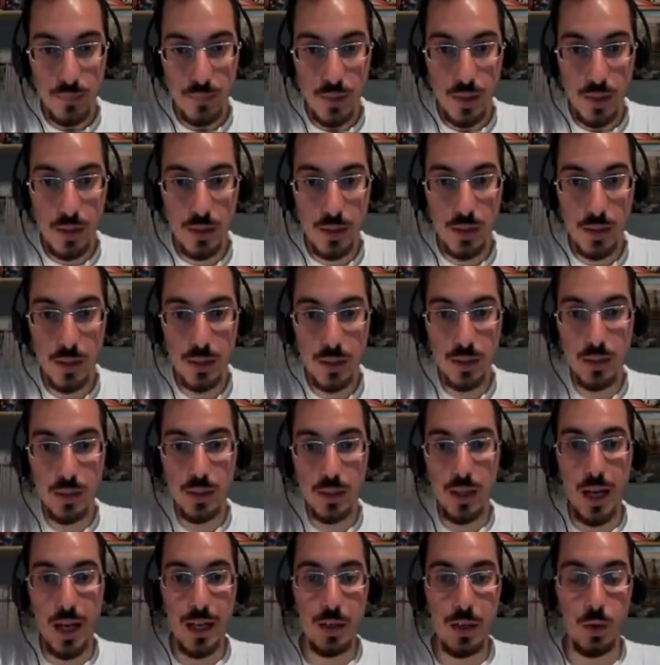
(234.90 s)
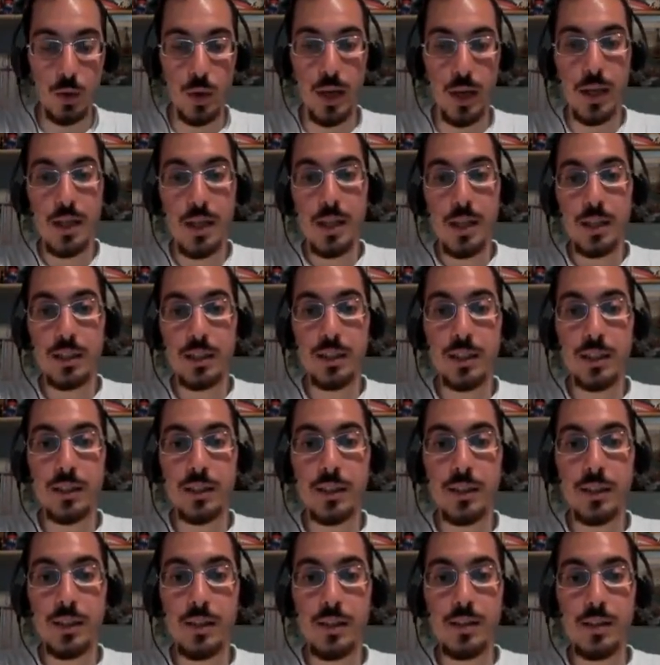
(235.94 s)
Uh, allora,
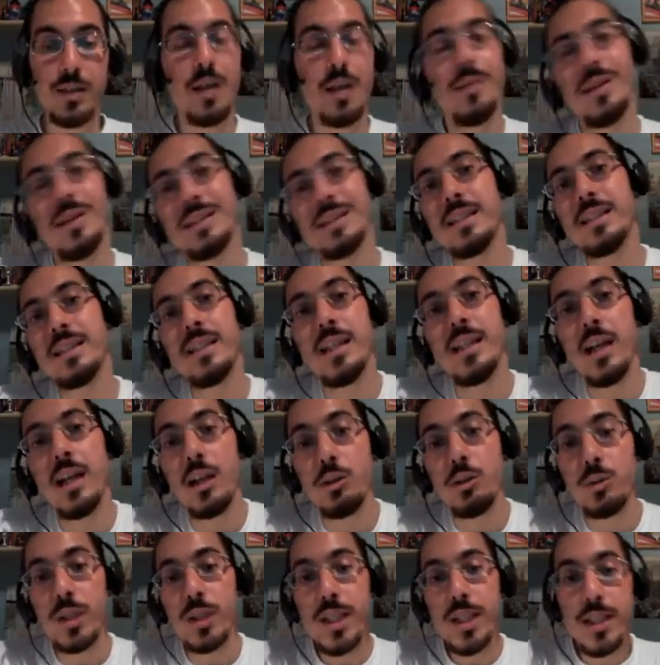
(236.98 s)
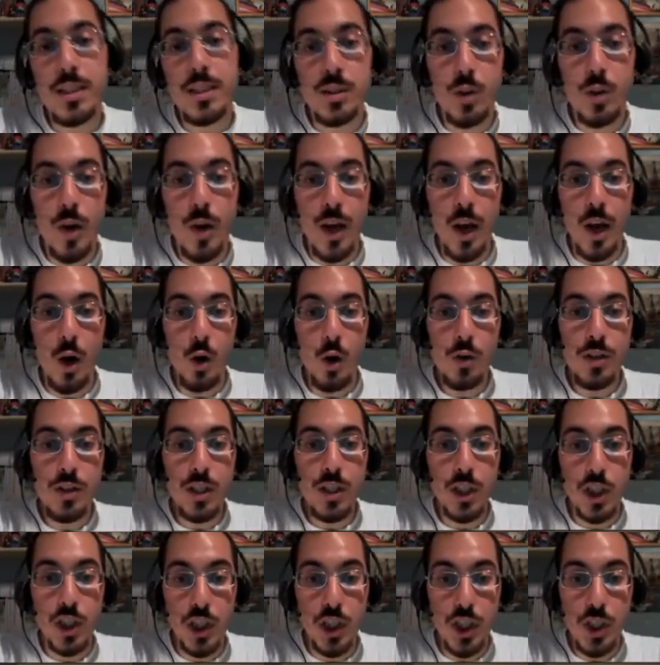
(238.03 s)
uh, la, la, tecnica che utilizzo è
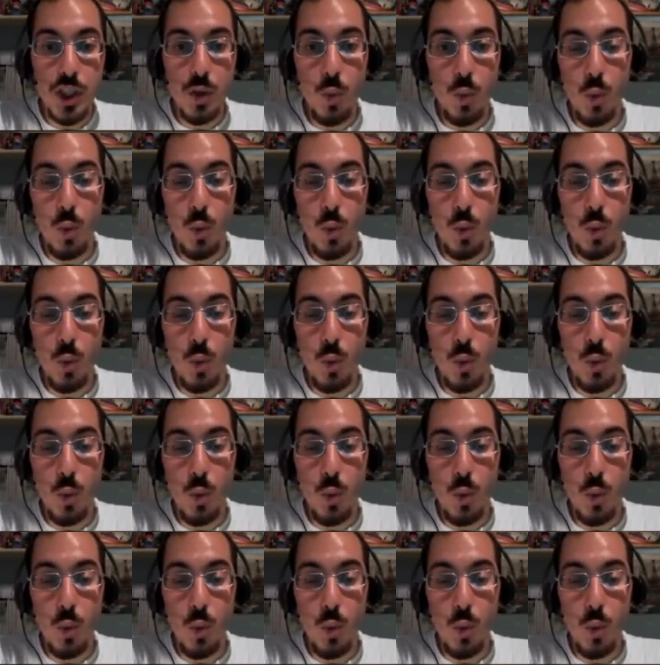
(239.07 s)
ogni 5